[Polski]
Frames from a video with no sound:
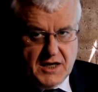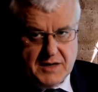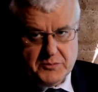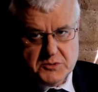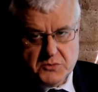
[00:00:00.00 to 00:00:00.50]

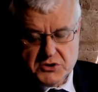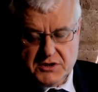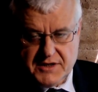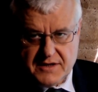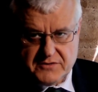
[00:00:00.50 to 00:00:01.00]
a być może
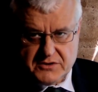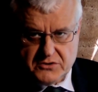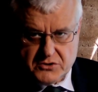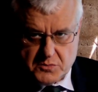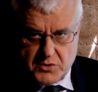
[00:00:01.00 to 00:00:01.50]
nawet
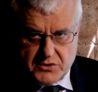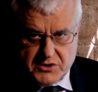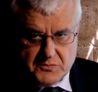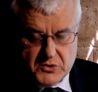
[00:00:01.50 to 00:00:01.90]
do zbrodni.